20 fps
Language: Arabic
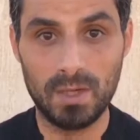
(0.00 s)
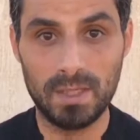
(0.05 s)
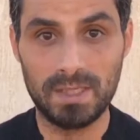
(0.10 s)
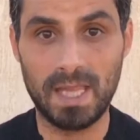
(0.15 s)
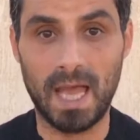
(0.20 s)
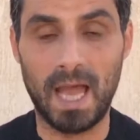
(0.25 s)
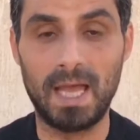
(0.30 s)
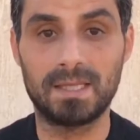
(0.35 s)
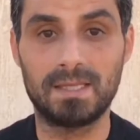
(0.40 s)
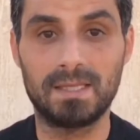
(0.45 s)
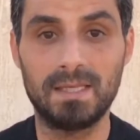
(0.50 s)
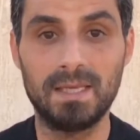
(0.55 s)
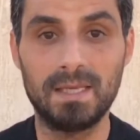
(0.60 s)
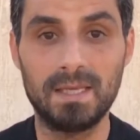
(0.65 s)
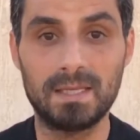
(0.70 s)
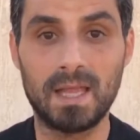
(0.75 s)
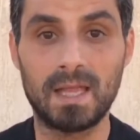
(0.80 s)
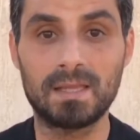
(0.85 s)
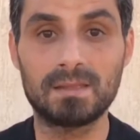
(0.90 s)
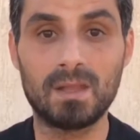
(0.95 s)

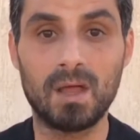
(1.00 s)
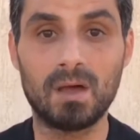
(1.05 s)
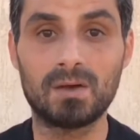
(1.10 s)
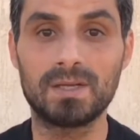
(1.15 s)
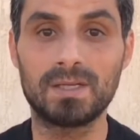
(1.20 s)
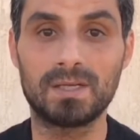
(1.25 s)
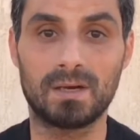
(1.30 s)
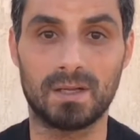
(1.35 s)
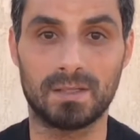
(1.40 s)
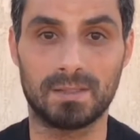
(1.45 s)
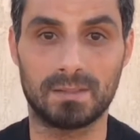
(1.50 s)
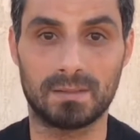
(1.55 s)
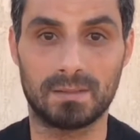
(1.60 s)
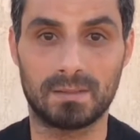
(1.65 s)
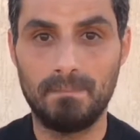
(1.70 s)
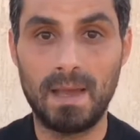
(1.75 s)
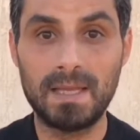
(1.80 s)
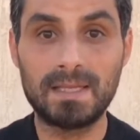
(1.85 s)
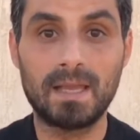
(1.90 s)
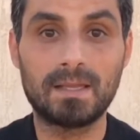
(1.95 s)
تحديدا دقيقا
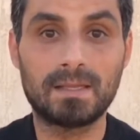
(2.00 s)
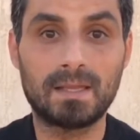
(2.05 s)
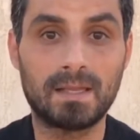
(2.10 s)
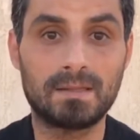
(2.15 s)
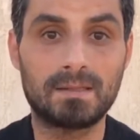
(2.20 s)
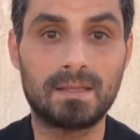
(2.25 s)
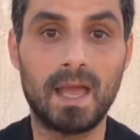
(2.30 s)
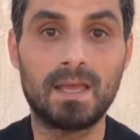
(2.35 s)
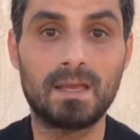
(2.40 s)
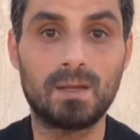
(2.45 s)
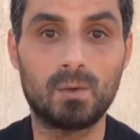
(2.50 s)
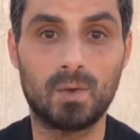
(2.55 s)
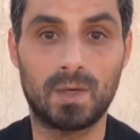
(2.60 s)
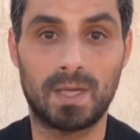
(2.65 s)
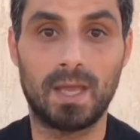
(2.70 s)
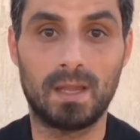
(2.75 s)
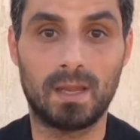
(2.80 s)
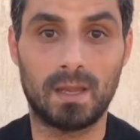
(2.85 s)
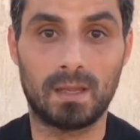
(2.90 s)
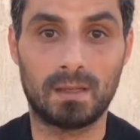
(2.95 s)
متى تنتهي
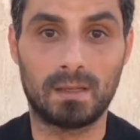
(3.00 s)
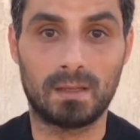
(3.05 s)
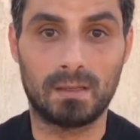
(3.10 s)
الوكالة؟